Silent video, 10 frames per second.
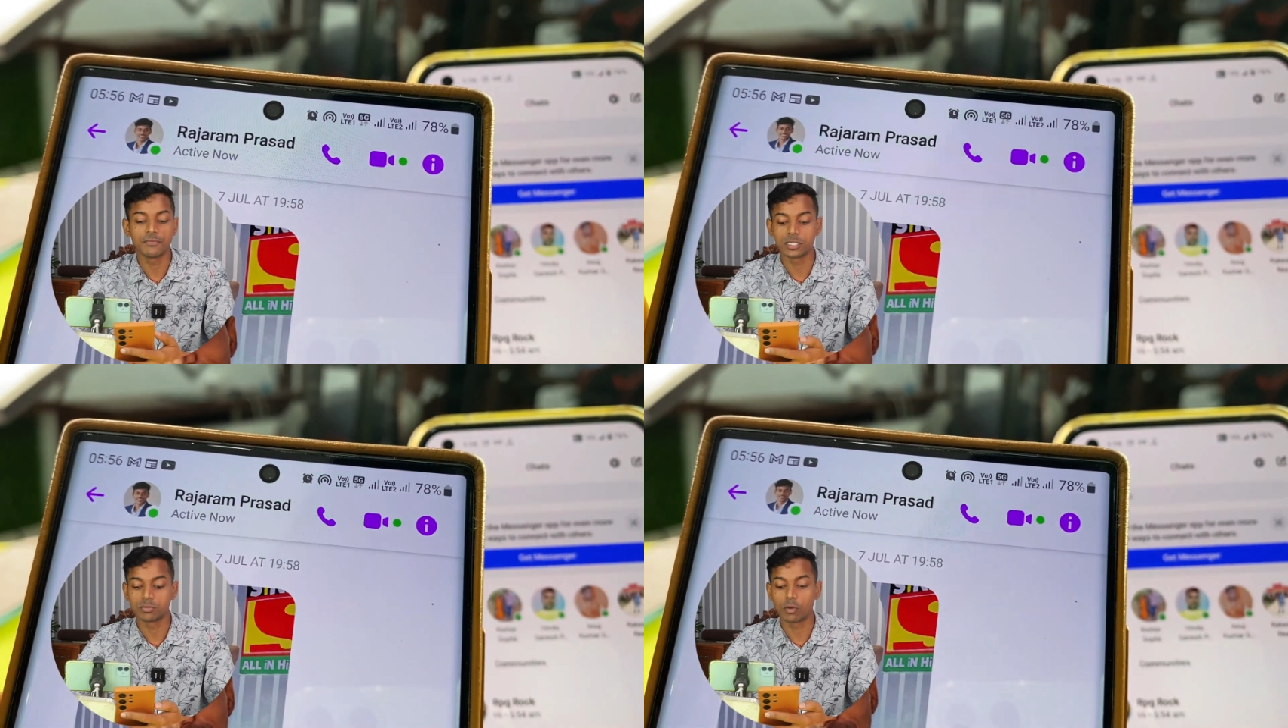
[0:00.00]

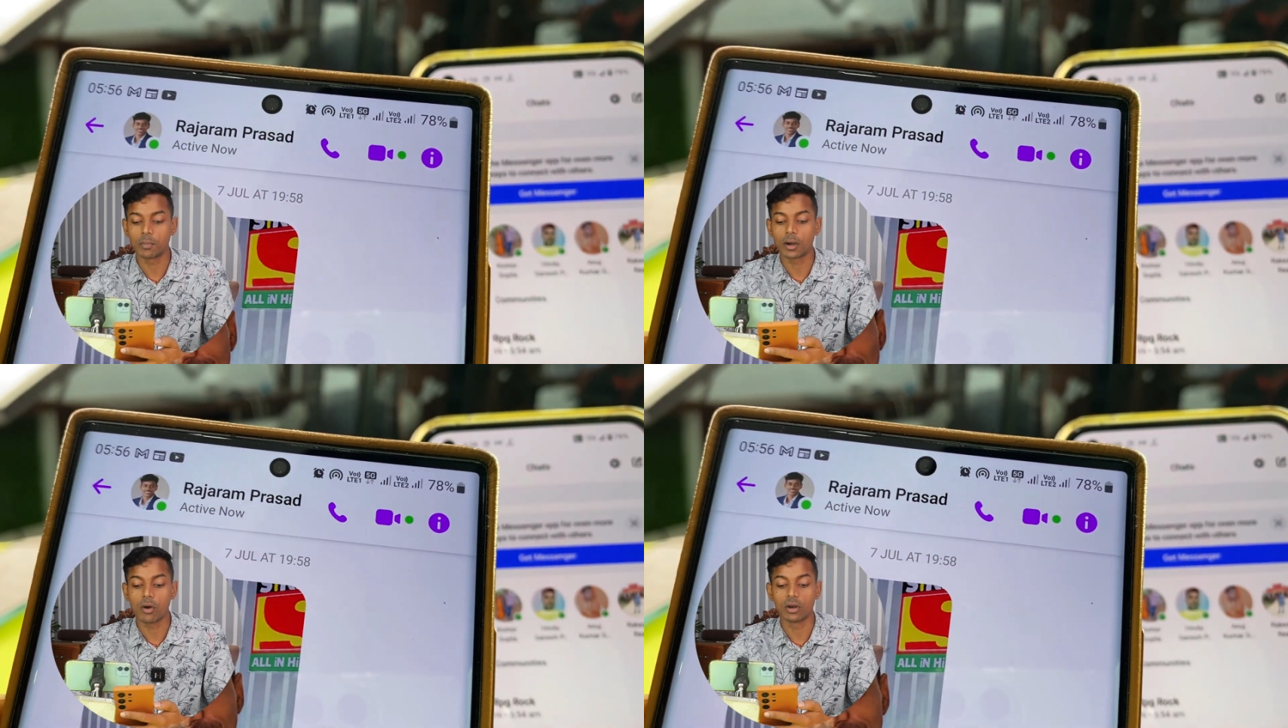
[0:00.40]
फेसबुक
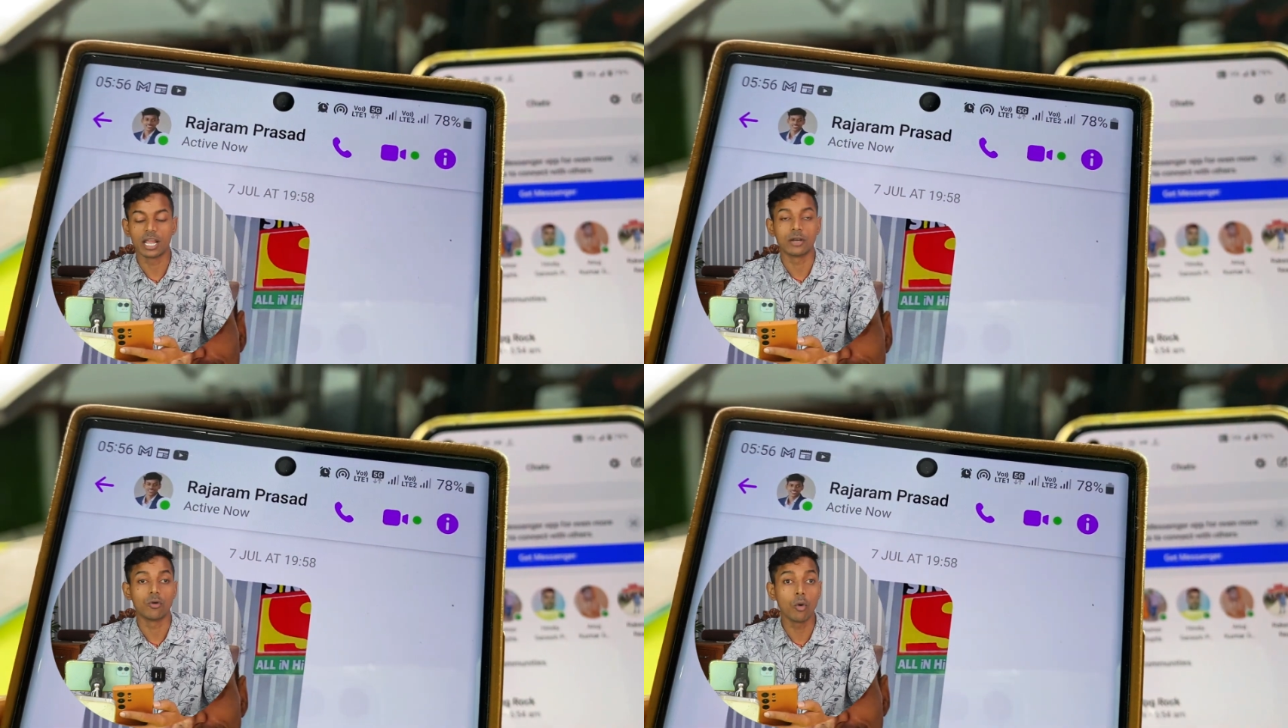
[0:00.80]
पर
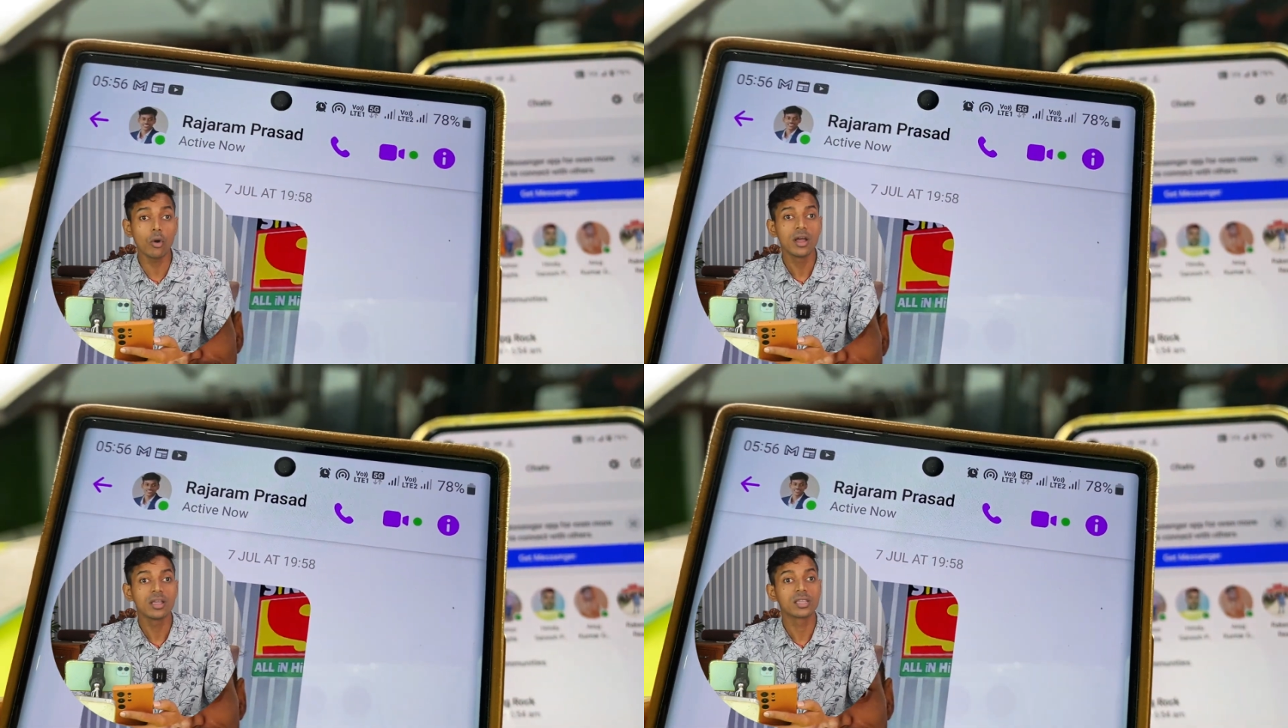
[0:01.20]
ऑनलाइन हो
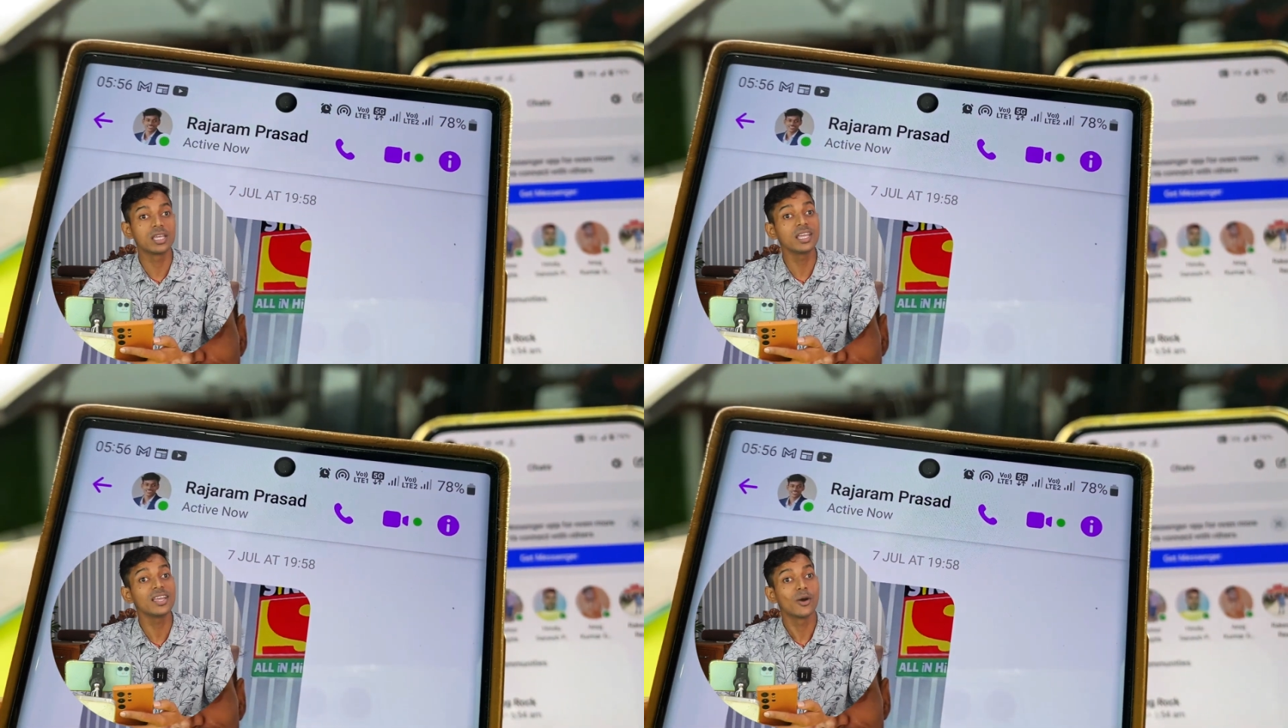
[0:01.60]
कि